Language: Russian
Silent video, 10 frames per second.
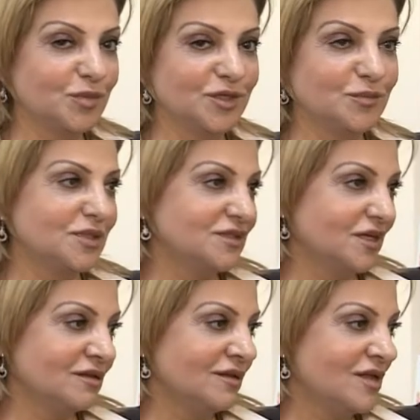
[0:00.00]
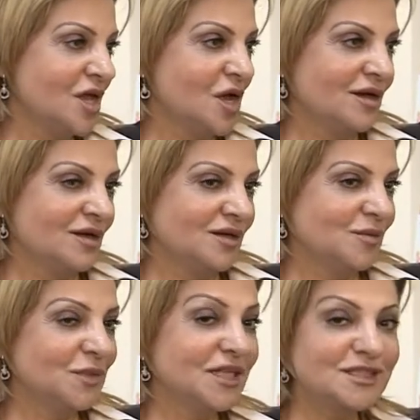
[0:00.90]
бренд Билайн.
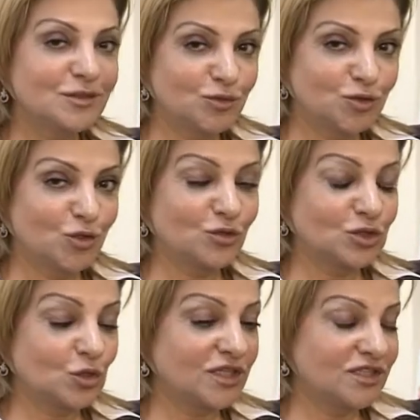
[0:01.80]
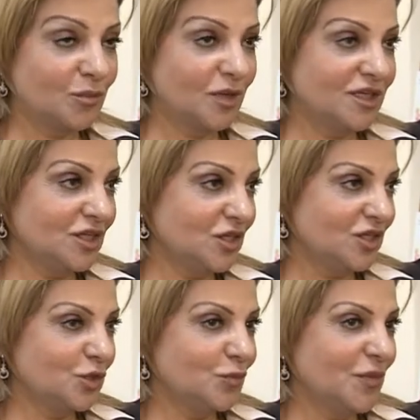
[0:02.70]
Мы надеемся, что наши
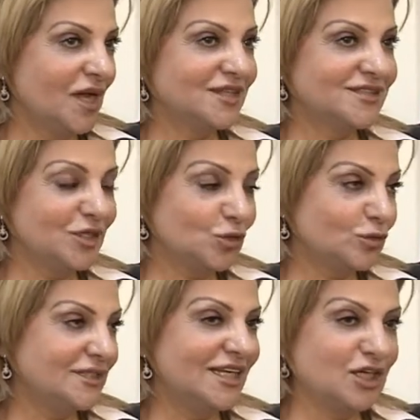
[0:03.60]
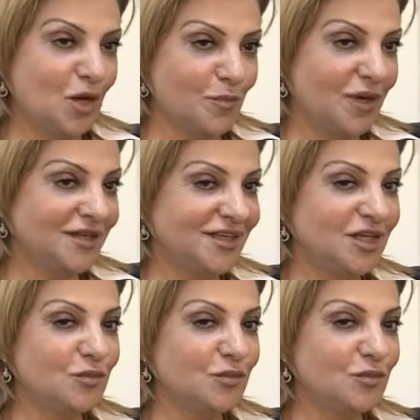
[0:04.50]
абоненты оценят усилия компании и